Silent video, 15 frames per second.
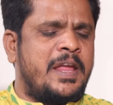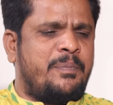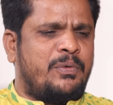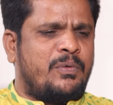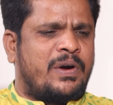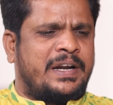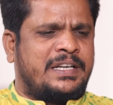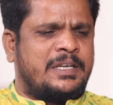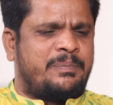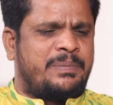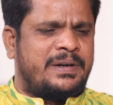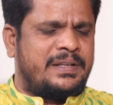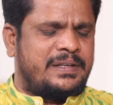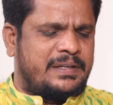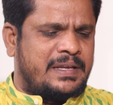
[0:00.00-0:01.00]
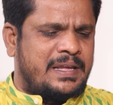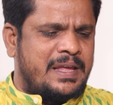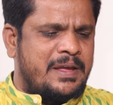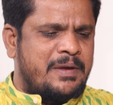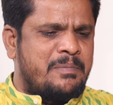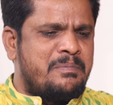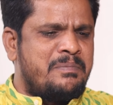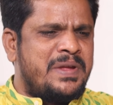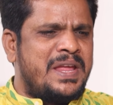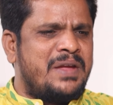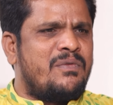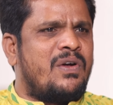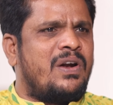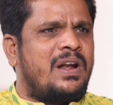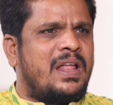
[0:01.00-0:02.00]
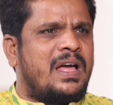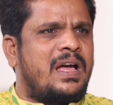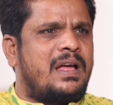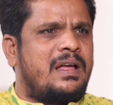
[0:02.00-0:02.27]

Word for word: ఇప్పుడు ఒకటి చెప్పండి మీ వల్ల